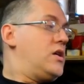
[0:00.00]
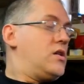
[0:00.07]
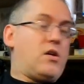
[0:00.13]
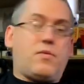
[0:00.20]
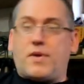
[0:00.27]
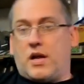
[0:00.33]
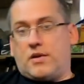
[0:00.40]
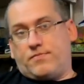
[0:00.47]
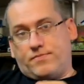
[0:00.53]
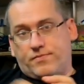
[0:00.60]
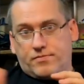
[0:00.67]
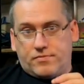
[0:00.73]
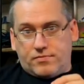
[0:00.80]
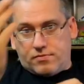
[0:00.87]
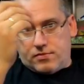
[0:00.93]
Dobra,
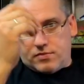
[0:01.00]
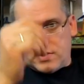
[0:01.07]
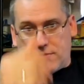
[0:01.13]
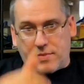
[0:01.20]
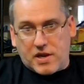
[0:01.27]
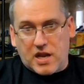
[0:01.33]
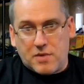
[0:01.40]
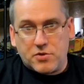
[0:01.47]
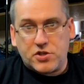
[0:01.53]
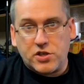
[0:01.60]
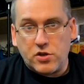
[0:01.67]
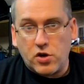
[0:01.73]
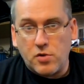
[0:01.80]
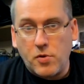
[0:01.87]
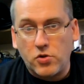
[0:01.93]
zabierajmy
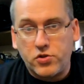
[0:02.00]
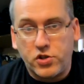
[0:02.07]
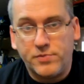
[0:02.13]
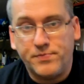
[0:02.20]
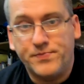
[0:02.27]
się do roboty.